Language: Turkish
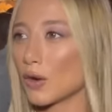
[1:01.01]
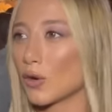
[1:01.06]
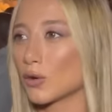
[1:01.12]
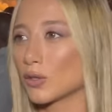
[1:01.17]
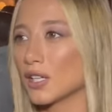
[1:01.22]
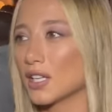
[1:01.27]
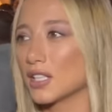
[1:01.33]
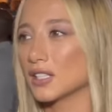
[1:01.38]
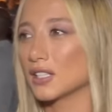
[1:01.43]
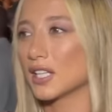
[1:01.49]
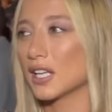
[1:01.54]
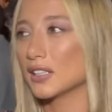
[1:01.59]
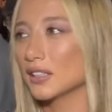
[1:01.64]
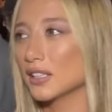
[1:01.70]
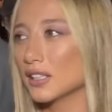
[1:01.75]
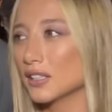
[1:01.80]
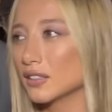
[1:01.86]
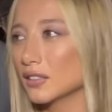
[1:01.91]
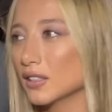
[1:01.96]
ve orada
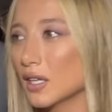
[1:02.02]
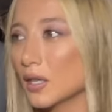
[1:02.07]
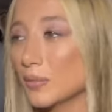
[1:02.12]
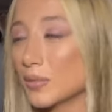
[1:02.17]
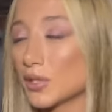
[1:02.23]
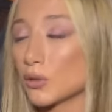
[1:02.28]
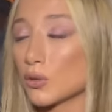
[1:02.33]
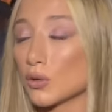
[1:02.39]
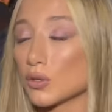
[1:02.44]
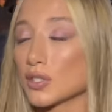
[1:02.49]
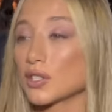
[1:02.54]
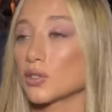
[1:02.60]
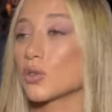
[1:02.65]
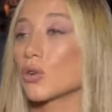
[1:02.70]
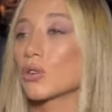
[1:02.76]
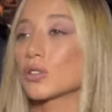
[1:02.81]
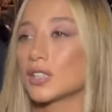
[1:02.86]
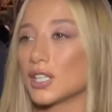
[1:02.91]
insanların psikolojisi çok